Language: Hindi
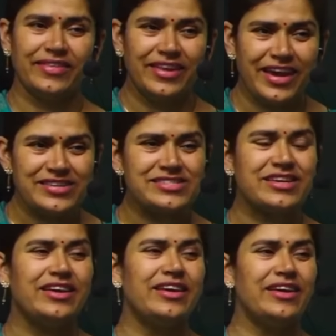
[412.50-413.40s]
देश
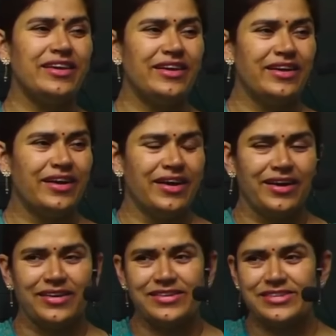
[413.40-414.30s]
की
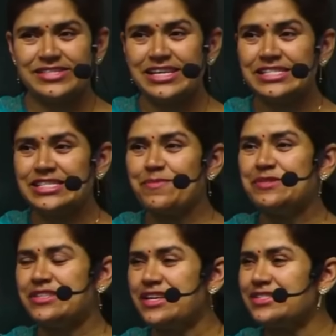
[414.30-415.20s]
जैसे
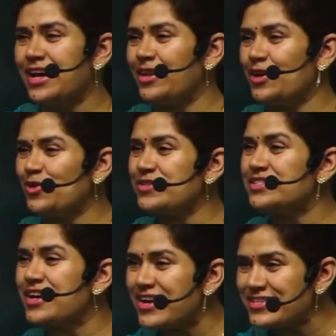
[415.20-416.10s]
सबसे ज़्यादा जो
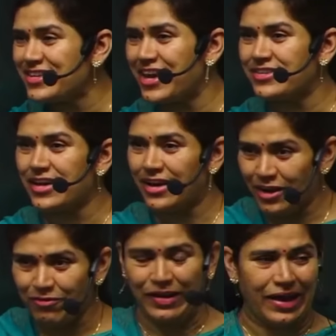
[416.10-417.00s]
सर्च किए जा रहे हैं
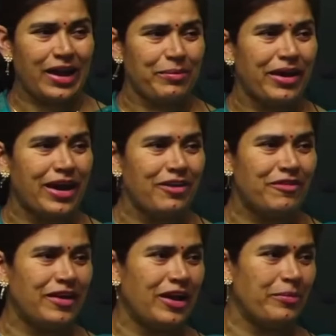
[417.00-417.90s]
ना फिलहाल में हाल
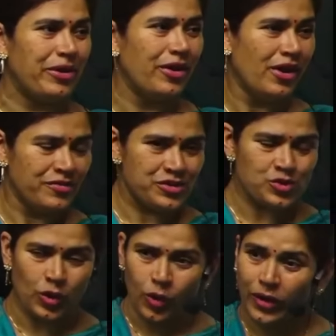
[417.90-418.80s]
फिलहाल में जिसको
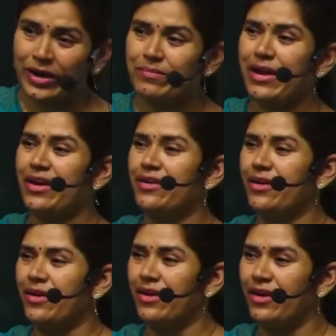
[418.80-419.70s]
लोग एडमायर कर
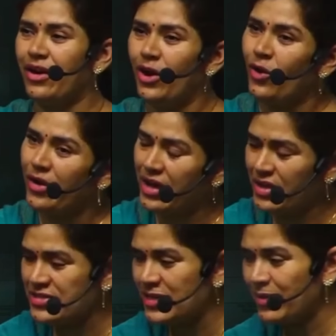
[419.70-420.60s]
रहे हैं और एक
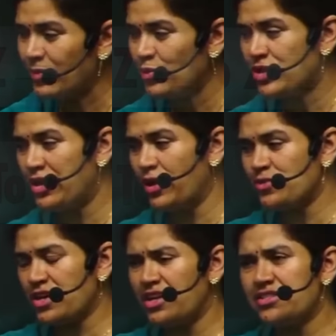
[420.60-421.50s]
अच्छी बात मुझे लगी
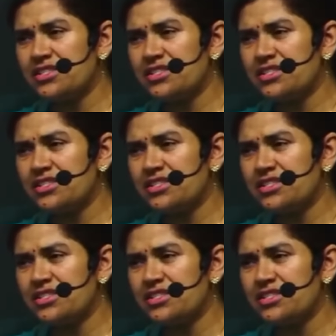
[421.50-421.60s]
उसके नीचे